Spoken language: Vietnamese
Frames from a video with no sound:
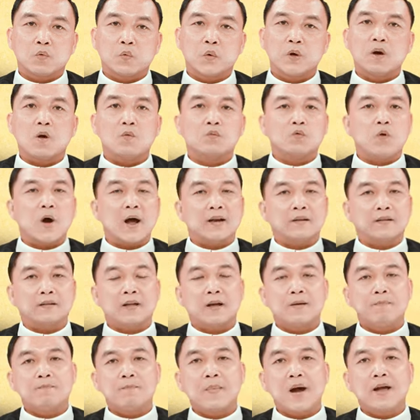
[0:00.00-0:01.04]
quý cộng đoàn
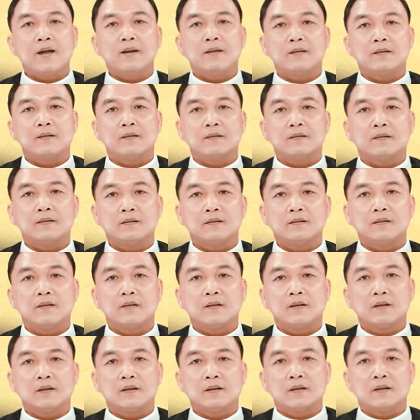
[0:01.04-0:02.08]
thân mến
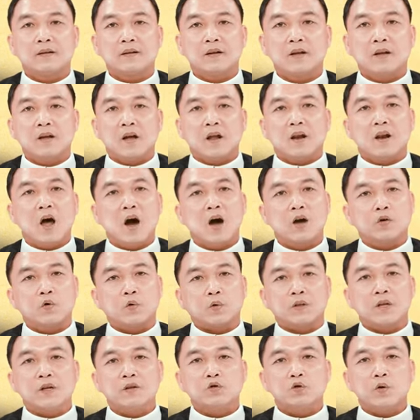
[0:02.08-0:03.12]
lời
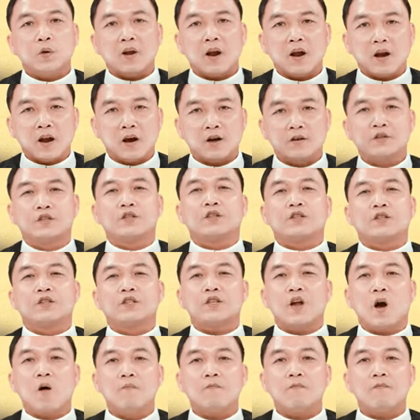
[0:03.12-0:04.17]
của thiên chúa là lời sự
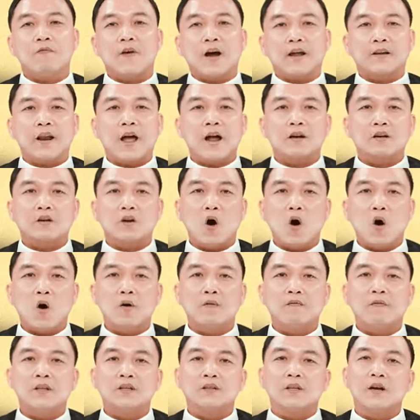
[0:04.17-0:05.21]
sống và đang
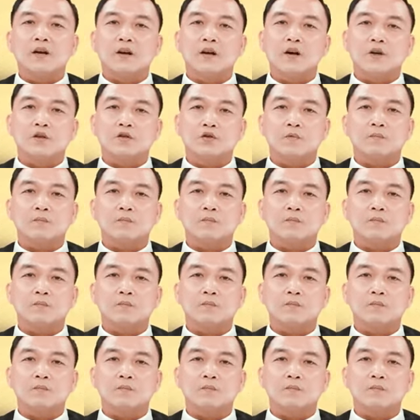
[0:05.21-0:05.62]
nói với từng người